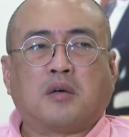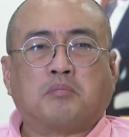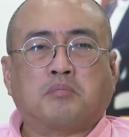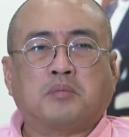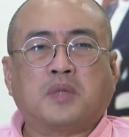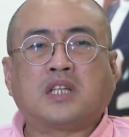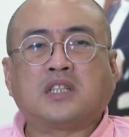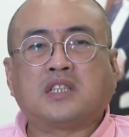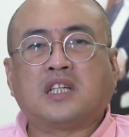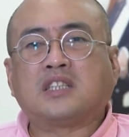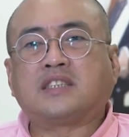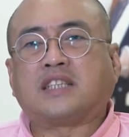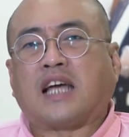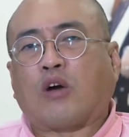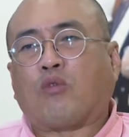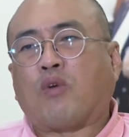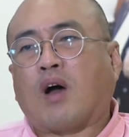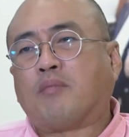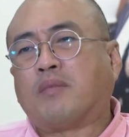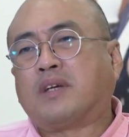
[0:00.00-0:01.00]
เนื่องเนื่องจาก
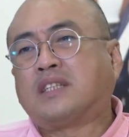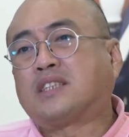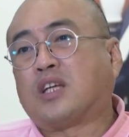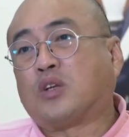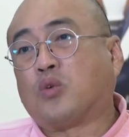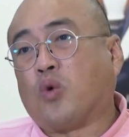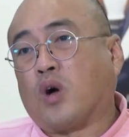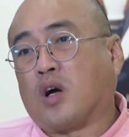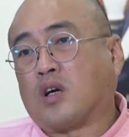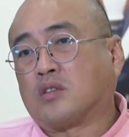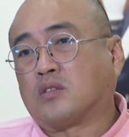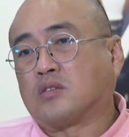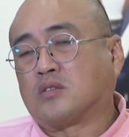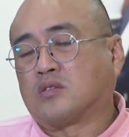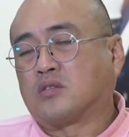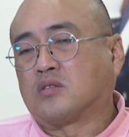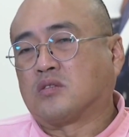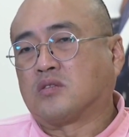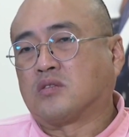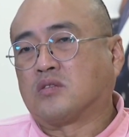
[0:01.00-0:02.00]
ความไม่สะดวก
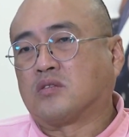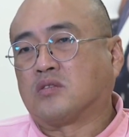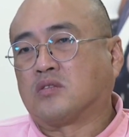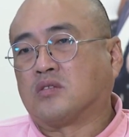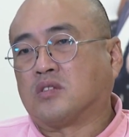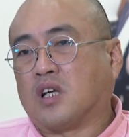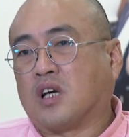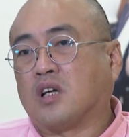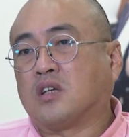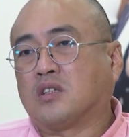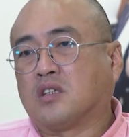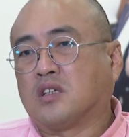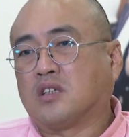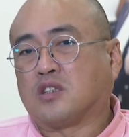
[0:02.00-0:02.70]
เนาะ